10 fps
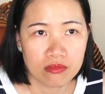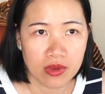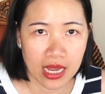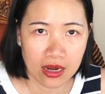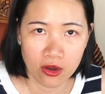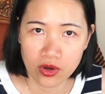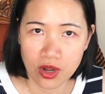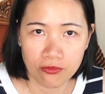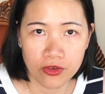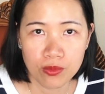nghe nói
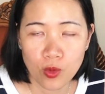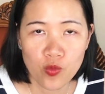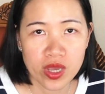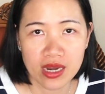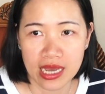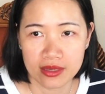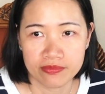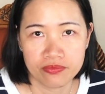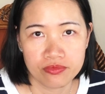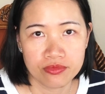đọc viết bốn kỹ năng
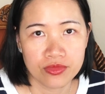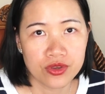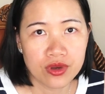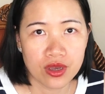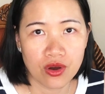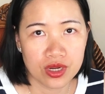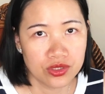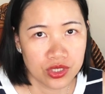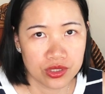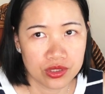trước khi con
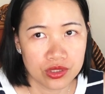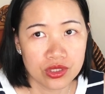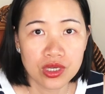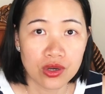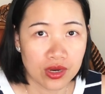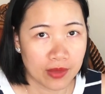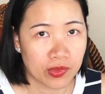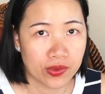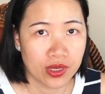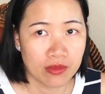đến trường trước khi con 5
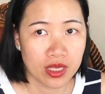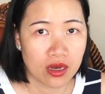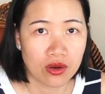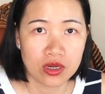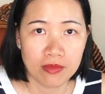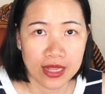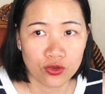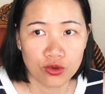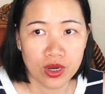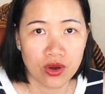tuổi bây giờ con được 3
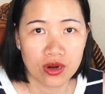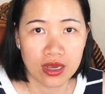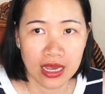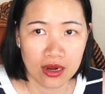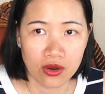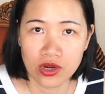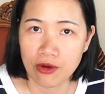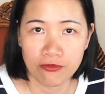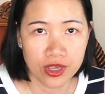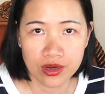tuổi mà con đã nghe nói
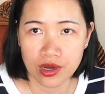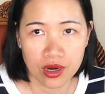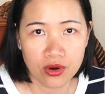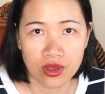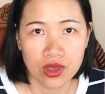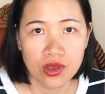đọc viết được hết rồi